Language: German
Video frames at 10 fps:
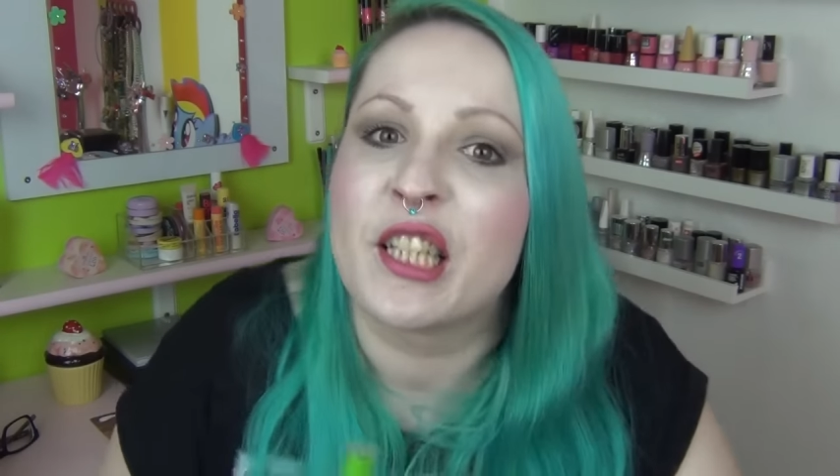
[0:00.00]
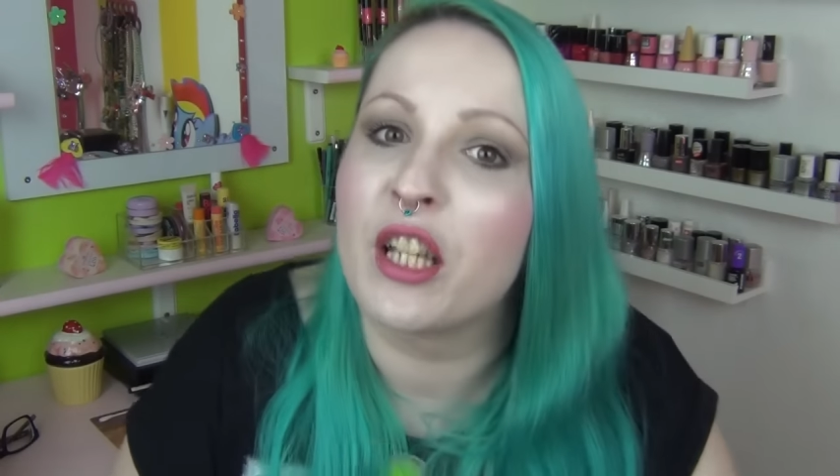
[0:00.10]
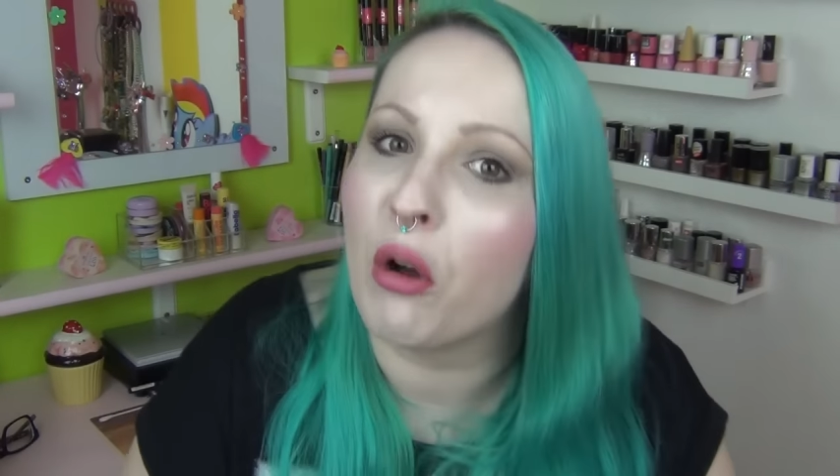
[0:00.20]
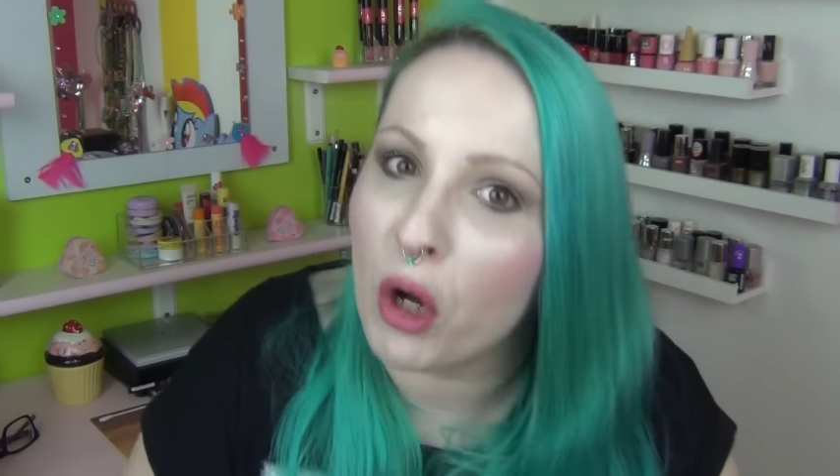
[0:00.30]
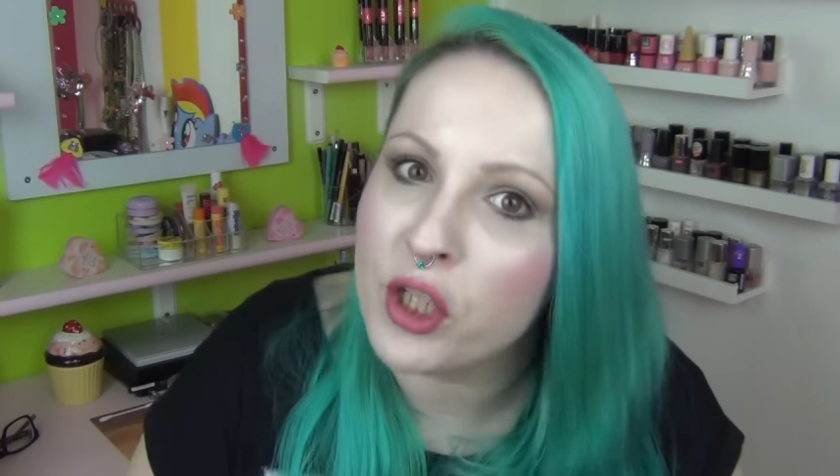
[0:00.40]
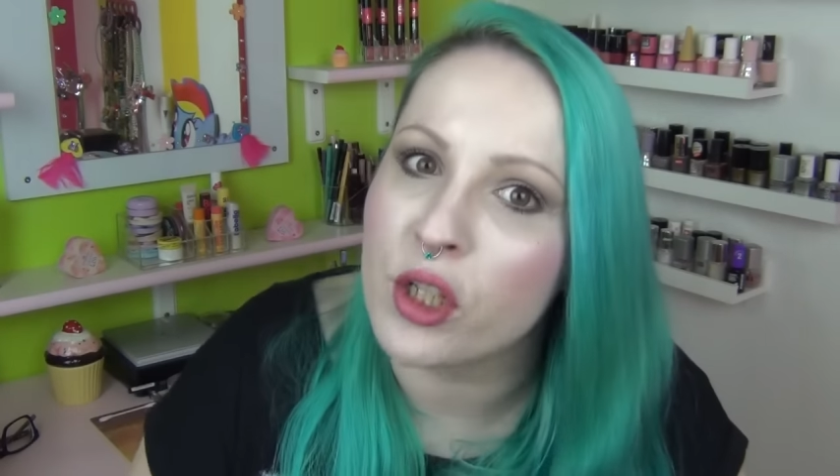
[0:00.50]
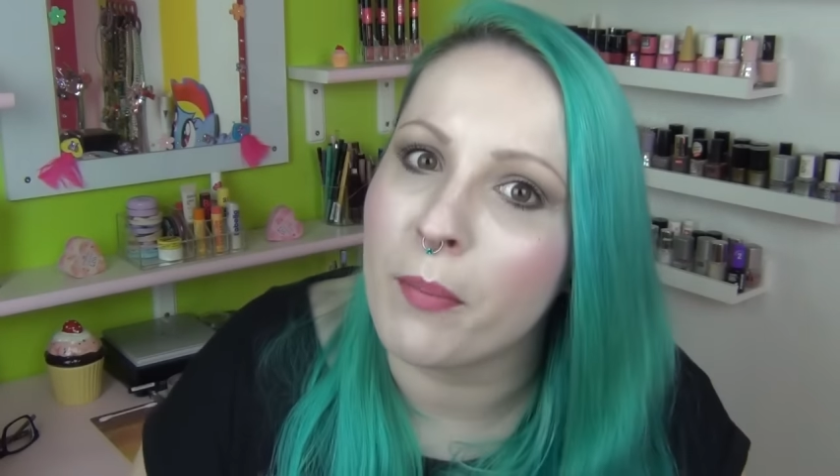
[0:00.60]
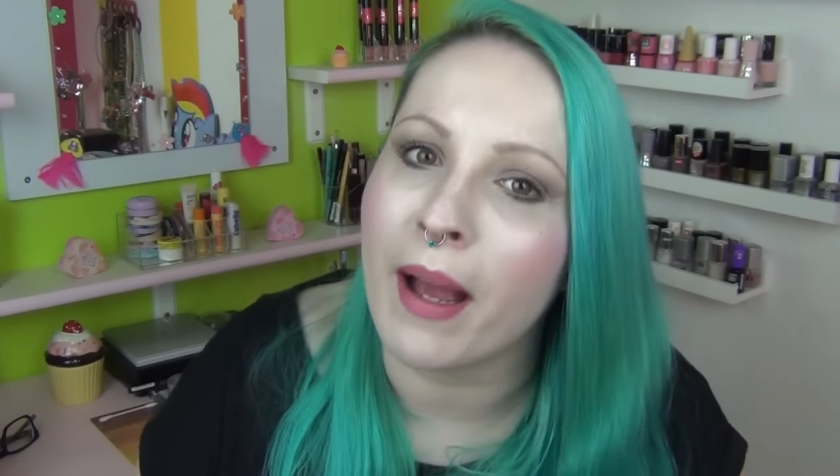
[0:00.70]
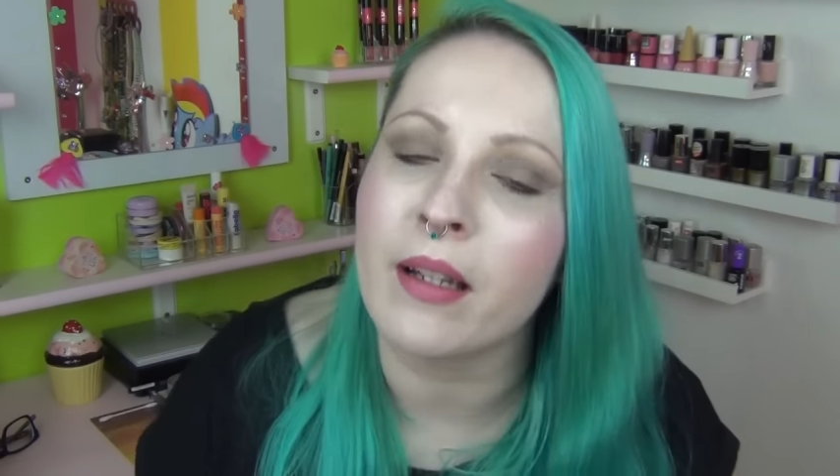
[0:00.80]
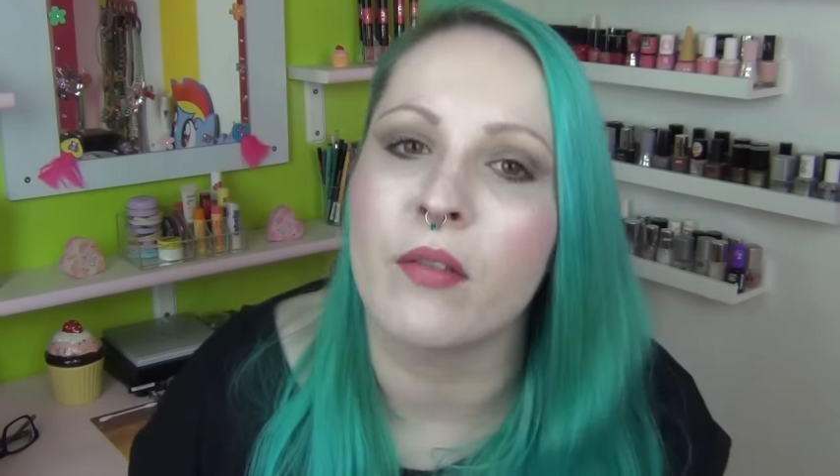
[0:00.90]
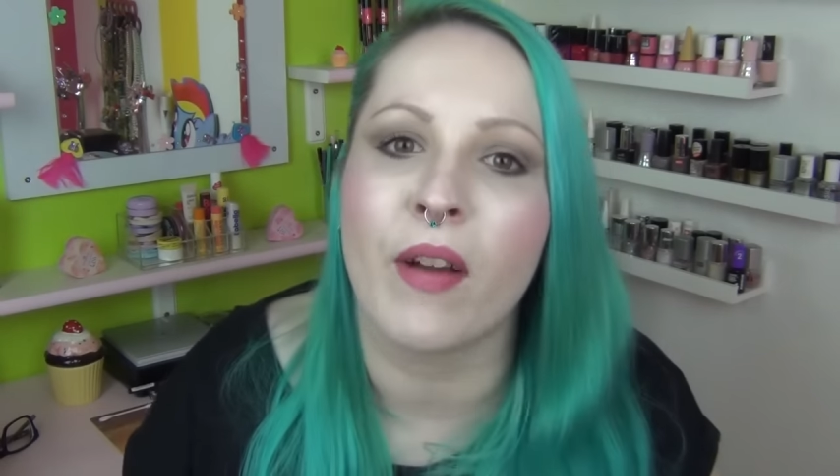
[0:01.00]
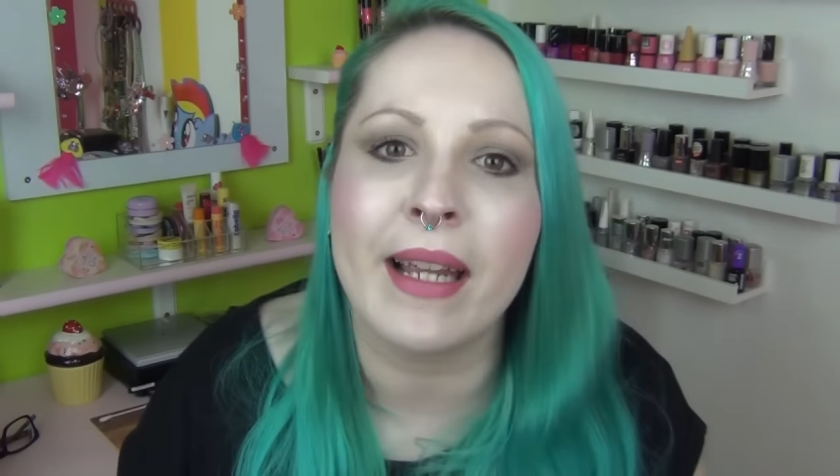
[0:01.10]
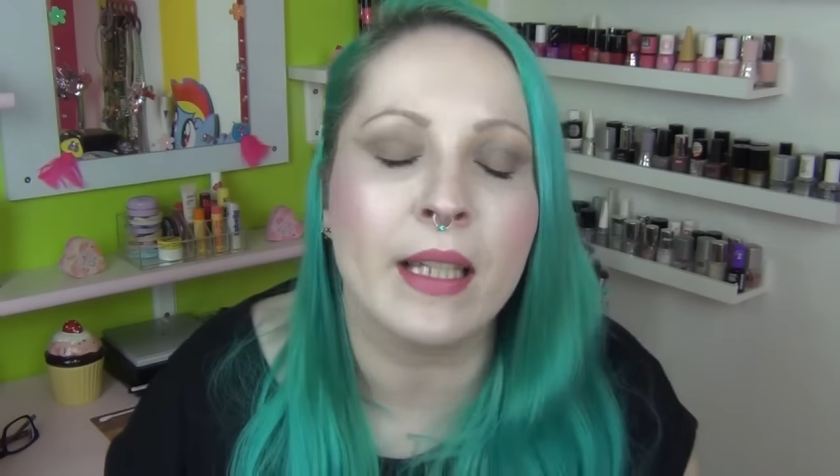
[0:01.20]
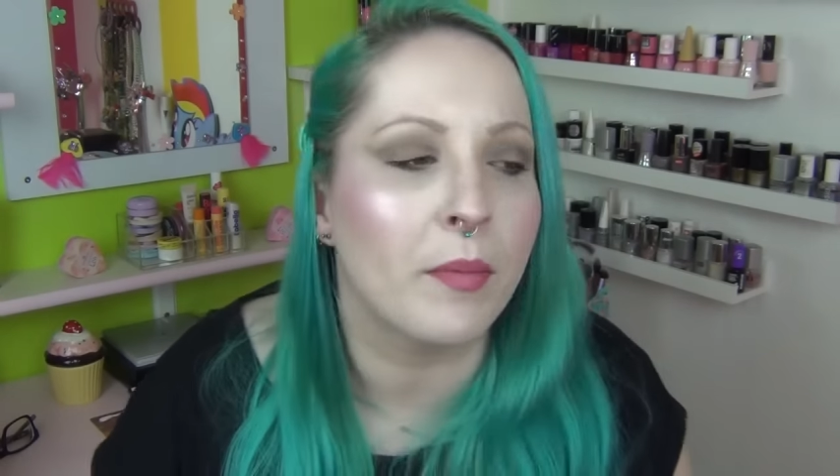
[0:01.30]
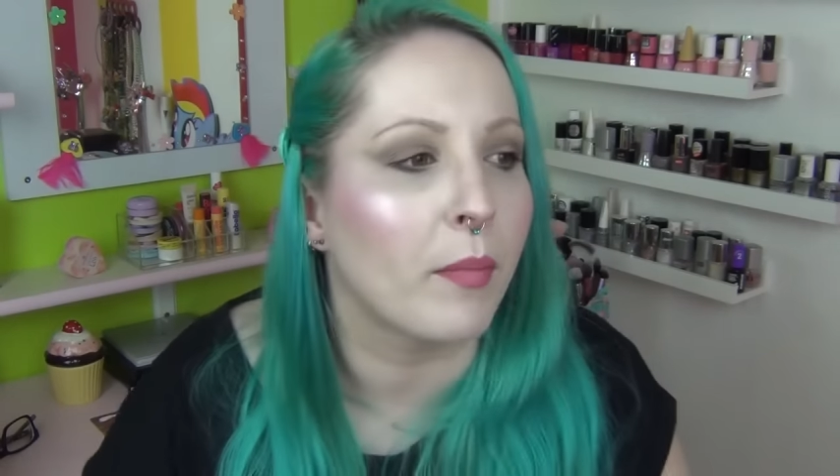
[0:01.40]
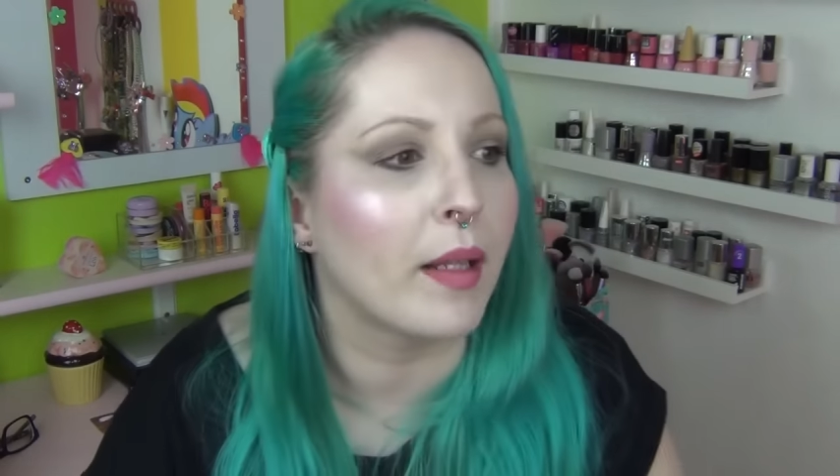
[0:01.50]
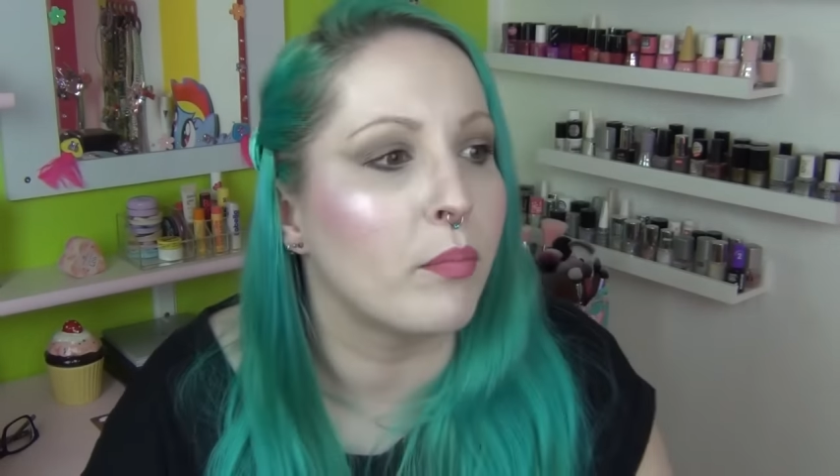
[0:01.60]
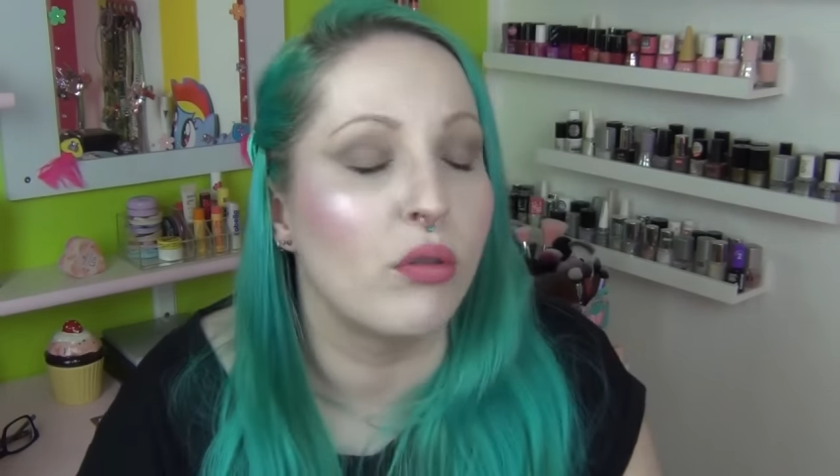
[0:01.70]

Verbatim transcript: Geräusche macht, weil ich mit meinen